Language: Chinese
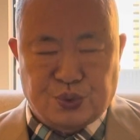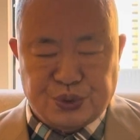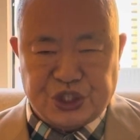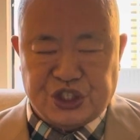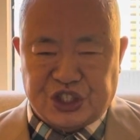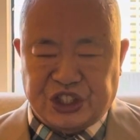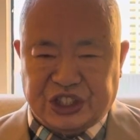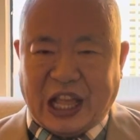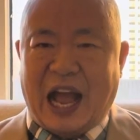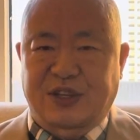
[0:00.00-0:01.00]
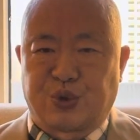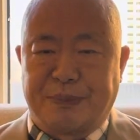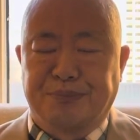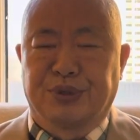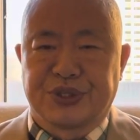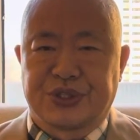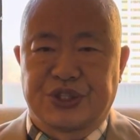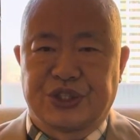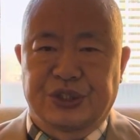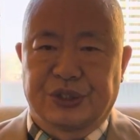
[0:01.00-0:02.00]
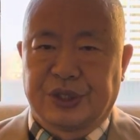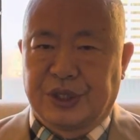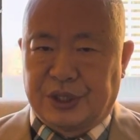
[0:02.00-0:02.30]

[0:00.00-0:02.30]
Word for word: 入疫情大传播时期，